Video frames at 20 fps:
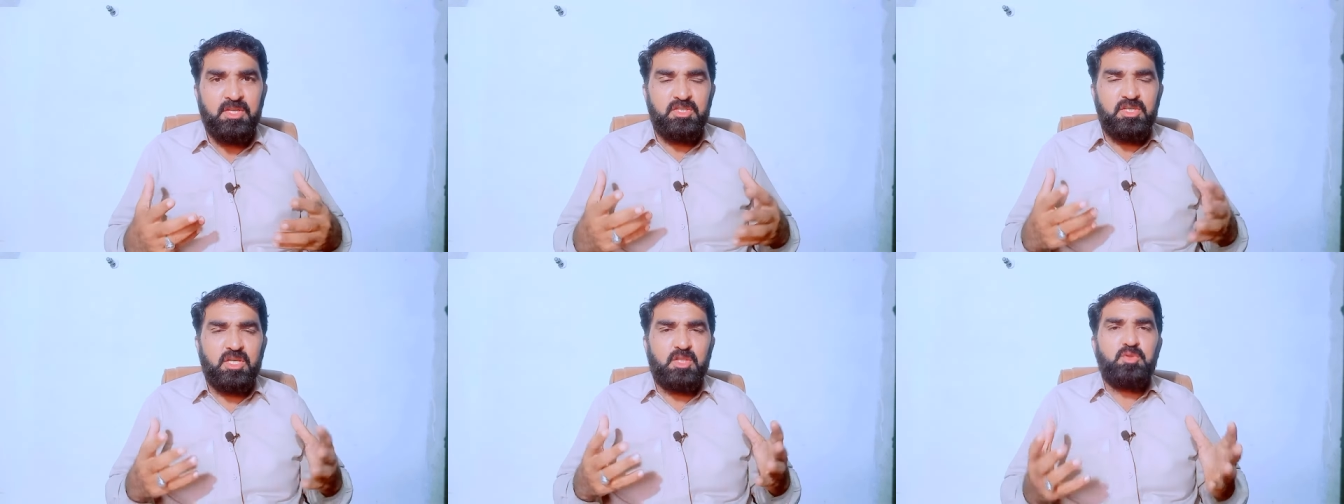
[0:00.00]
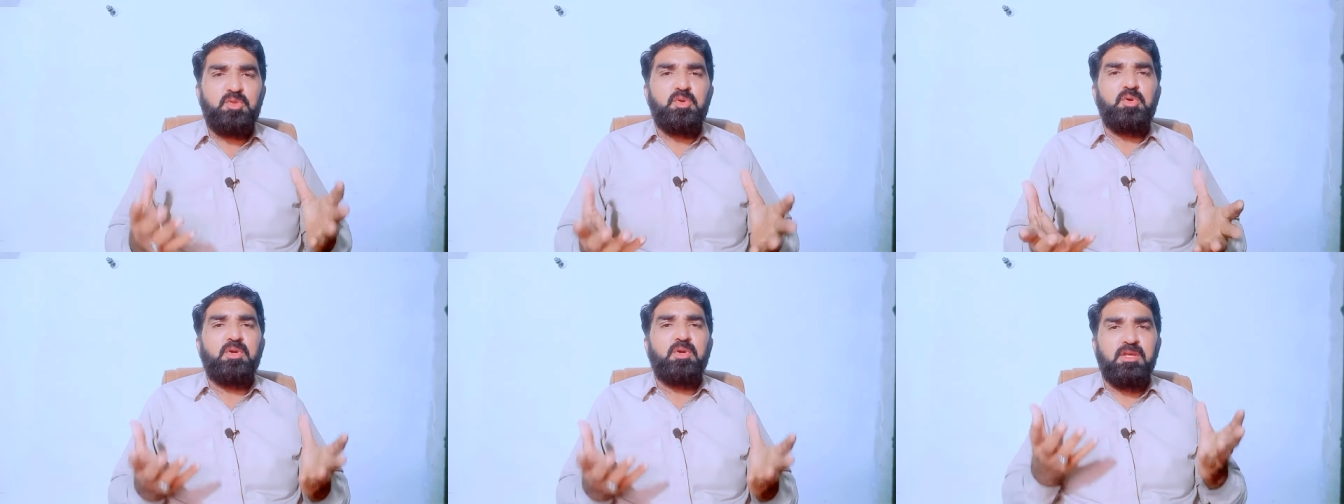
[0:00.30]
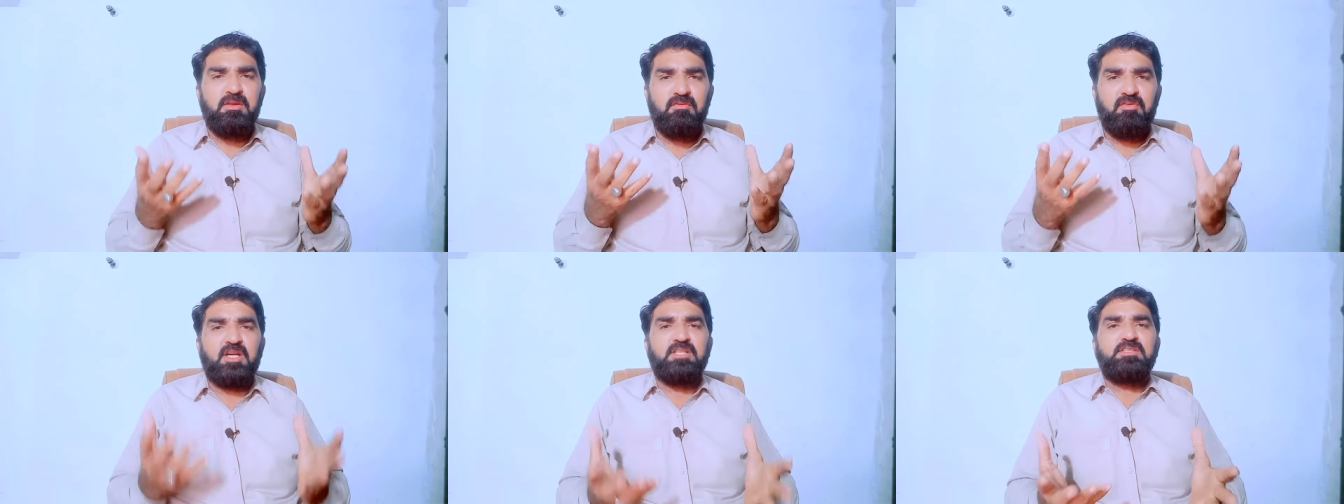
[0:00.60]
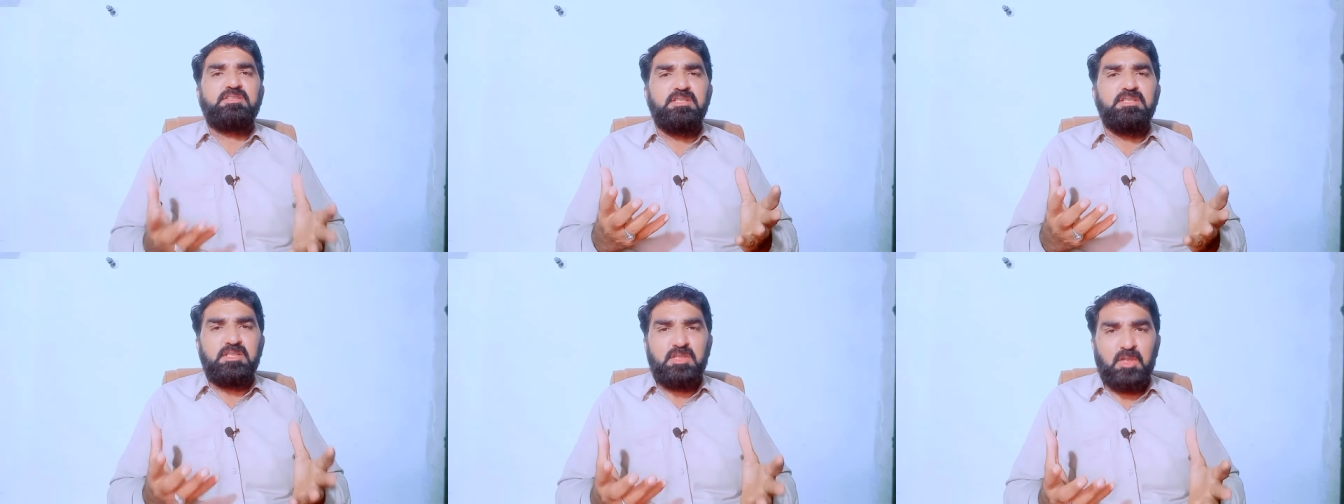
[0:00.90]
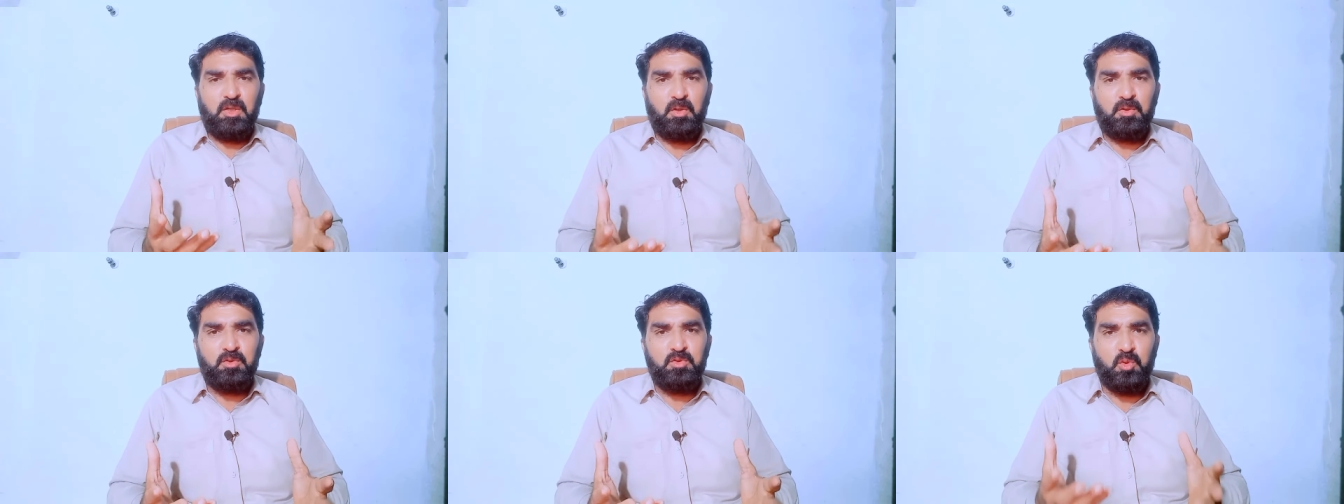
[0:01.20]
जब थोड़ी वक्ती
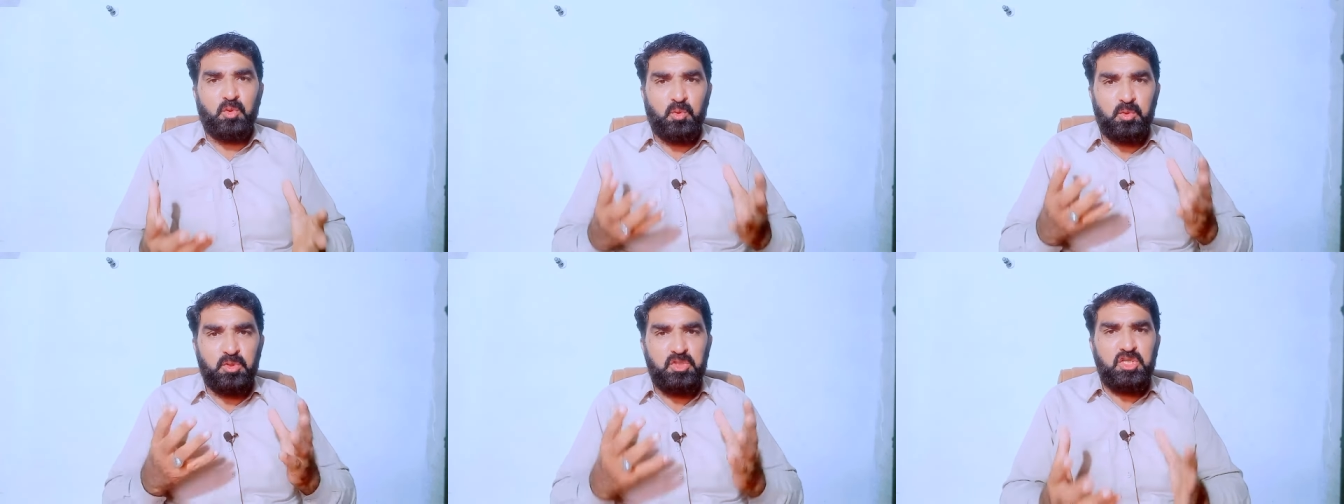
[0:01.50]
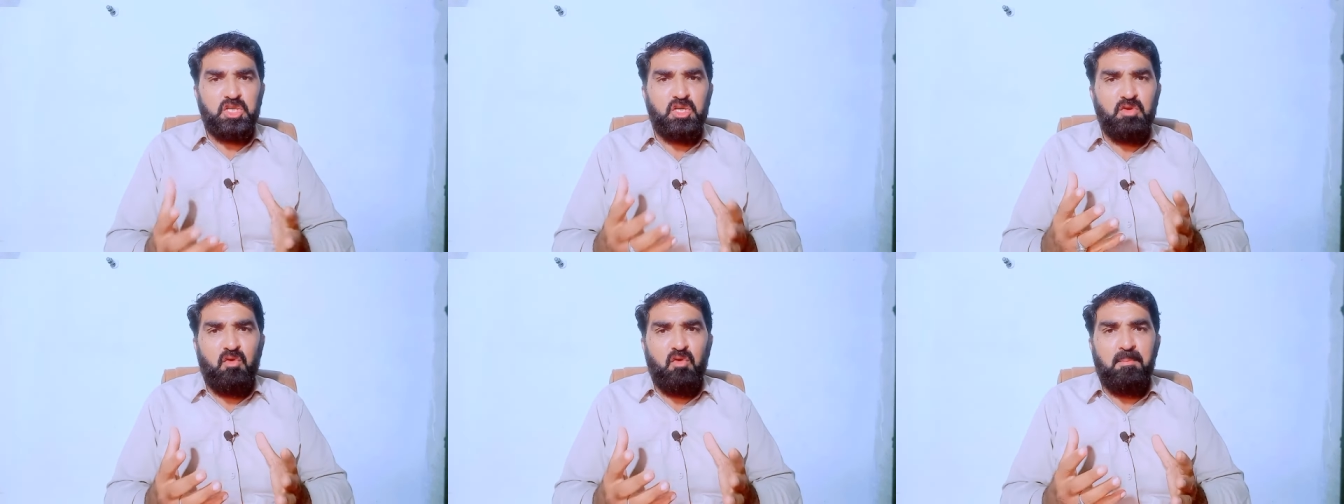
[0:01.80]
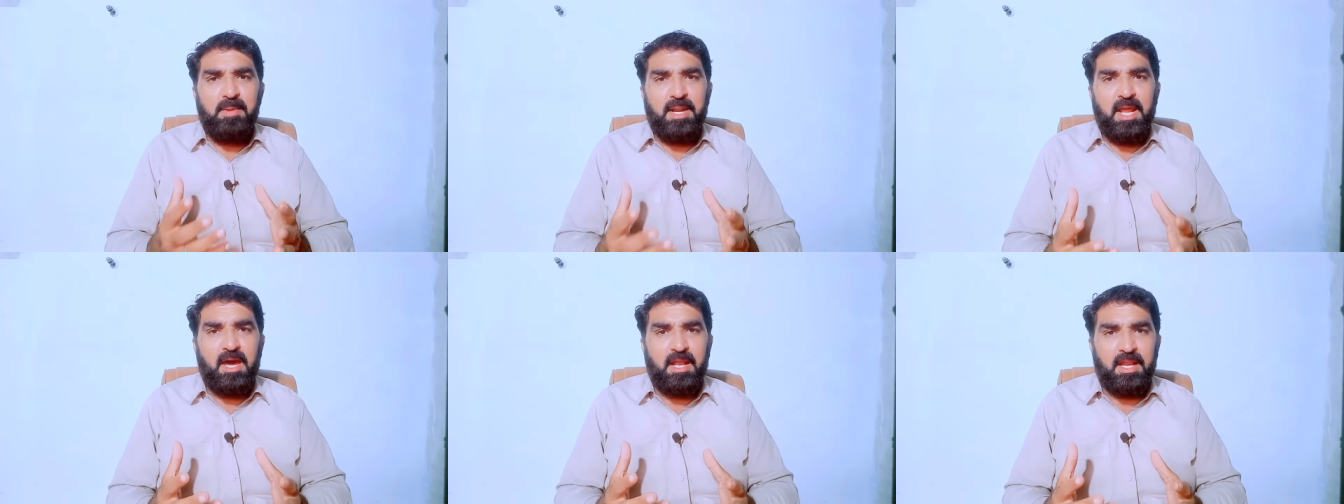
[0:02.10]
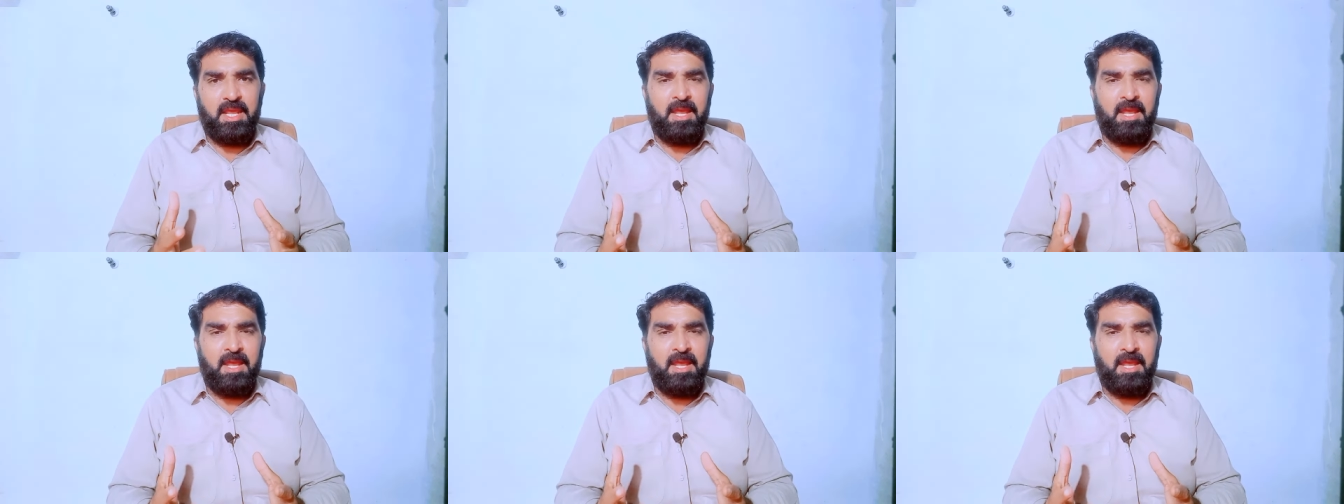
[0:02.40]
तौर जो खुशी वो मना रहे